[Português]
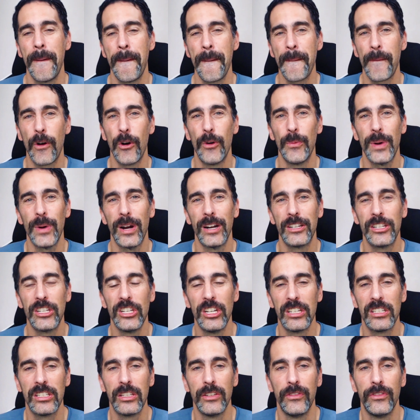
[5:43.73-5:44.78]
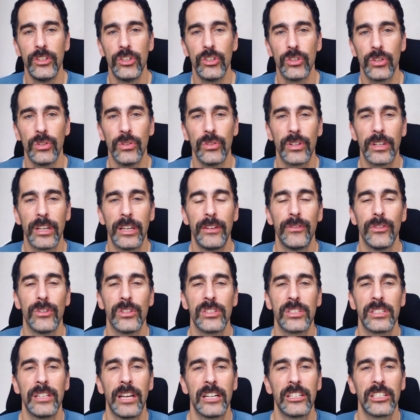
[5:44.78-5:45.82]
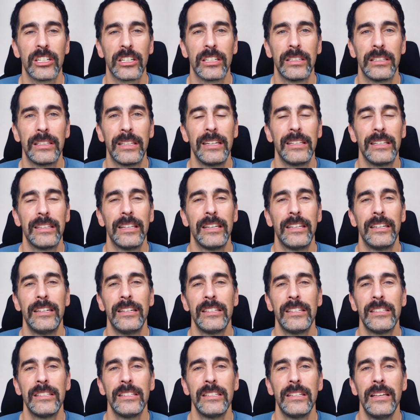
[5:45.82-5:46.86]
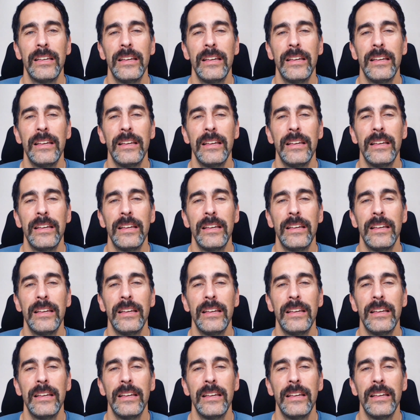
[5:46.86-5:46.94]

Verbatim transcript: Compartilhe esse vídeo com quem você acha que tem interesse.